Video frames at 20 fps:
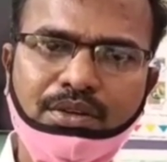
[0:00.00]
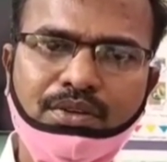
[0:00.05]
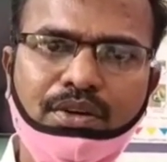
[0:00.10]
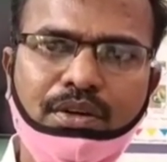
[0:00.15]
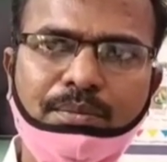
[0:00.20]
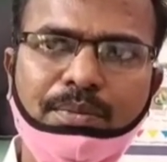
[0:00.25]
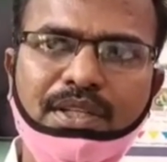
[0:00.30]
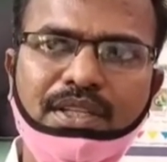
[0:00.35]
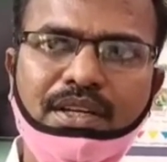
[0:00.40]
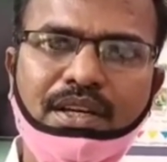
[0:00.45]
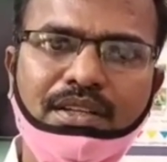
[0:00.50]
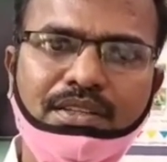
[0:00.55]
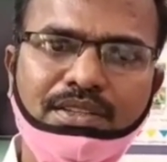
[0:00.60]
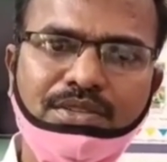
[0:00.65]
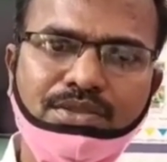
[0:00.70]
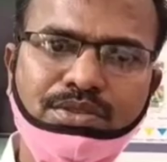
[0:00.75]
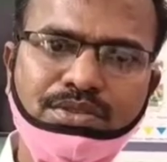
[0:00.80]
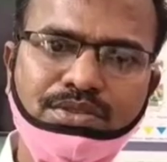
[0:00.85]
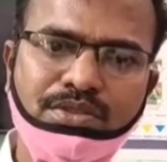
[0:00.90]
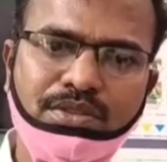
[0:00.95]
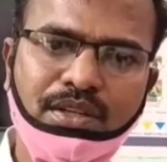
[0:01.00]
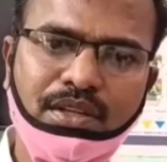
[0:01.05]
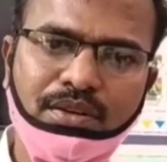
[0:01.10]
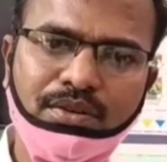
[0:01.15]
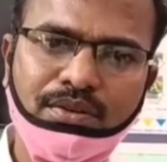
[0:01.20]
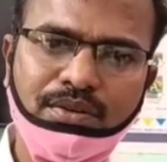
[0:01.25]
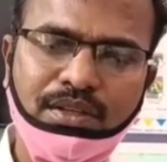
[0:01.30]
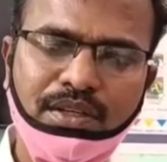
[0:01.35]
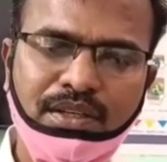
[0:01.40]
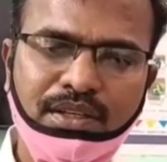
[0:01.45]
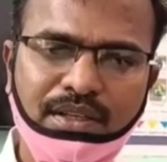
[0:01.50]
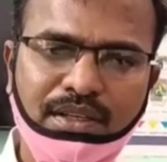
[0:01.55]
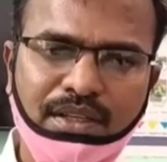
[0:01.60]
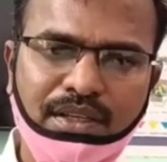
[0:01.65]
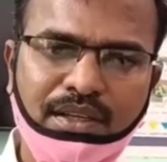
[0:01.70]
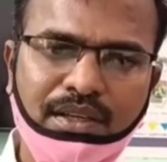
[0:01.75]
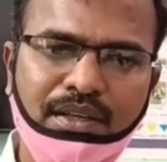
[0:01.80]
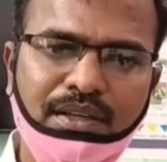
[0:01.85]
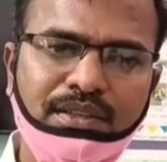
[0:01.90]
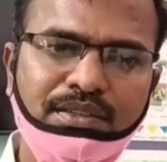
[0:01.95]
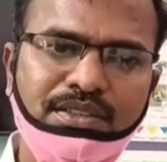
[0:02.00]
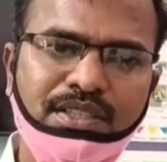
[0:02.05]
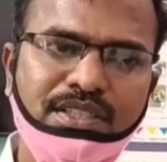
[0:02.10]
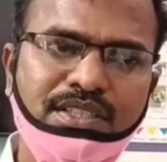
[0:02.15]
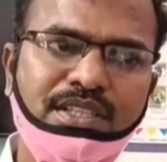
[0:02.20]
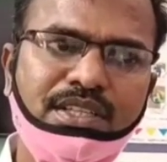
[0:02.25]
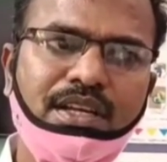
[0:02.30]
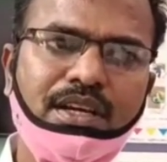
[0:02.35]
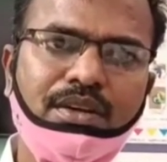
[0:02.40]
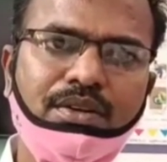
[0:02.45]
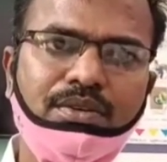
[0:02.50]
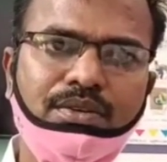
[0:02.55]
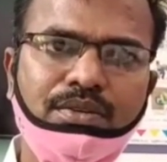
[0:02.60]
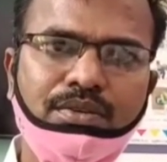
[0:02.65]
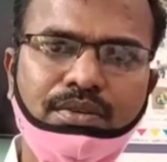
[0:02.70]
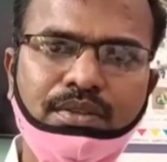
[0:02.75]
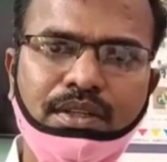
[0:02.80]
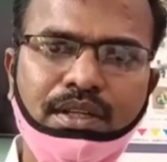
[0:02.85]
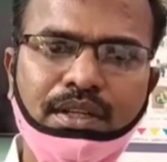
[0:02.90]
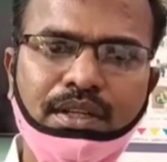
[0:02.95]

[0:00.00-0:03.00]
ఎక్కువ అభ్యంతరాలు తీసుకొస్తున్నారు ఇది జెసి గారు